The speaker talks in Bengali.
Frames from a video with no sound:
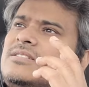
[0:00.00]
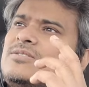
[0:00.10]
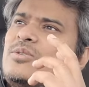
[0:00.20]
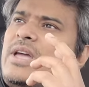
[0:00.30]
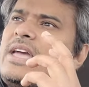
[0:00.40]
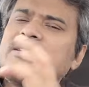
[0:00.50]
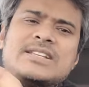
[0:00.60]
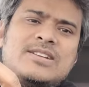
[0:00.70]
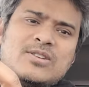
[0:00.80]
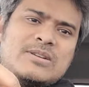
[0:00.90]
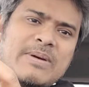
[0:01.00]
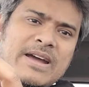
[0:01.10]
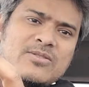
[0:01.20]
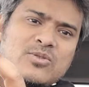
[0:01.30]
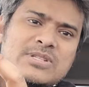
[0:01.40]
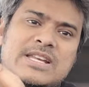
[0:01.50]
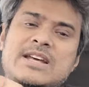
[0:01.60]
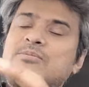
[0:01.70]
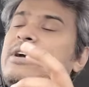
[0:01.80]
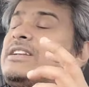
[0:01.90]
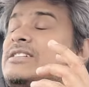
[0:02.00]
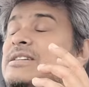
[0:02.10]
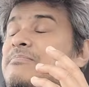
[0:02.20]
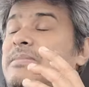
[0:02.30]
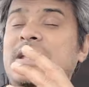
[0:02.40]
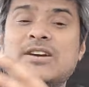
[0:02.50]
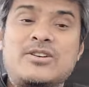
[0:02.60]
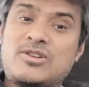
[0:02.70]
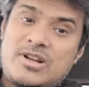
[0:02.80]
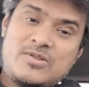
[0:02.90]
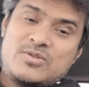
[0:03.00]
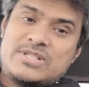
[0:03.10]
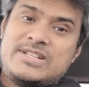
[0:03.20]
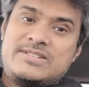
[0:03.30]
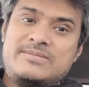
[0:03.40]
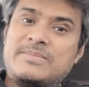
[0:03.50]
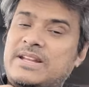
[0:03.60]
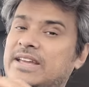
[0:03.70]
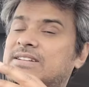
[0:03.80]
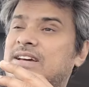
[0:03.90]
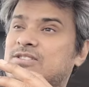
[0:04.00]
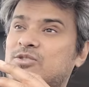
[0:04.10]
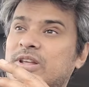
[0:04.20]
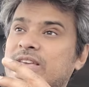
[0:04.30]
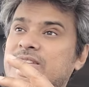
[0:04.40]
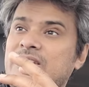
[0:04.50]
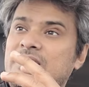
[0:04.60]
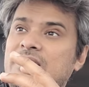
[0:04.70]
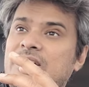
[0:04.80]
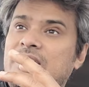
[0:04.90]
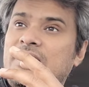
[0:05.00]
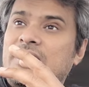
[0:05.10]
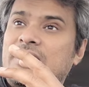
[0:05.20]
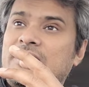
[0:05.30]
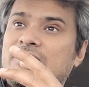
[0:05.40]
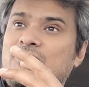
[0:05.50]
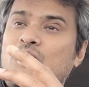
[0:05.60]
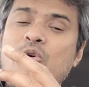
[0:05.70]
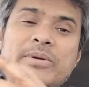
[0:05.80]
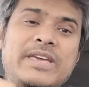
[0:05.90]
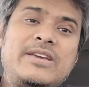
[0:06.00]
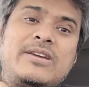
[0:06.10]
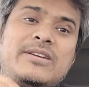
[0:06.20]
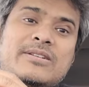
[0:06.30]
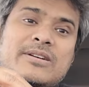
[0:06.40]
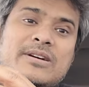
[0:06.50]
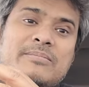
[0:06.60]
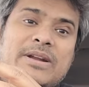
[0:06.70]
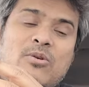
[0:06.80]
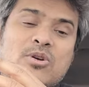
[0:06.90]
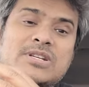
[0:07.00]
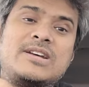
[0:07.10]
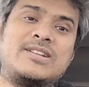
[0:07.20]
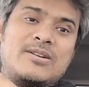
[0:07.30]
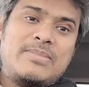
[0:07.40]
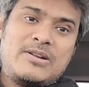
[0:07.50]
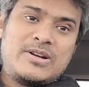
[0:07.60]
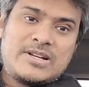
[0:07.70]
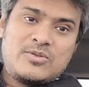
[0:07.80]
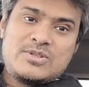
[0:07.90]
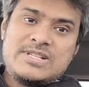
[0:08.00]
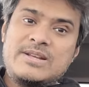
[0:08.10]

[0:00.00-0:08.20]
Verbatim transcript: তো এইটা ছিল যে ভায়ার কোশ্চেন এবং এটা হচ্ছে মিলিয়ন ডলার কোশ্চেন মানে এটা আসলেই খুবই মানে অসাধারণ ভালো একটা কোশ্চেন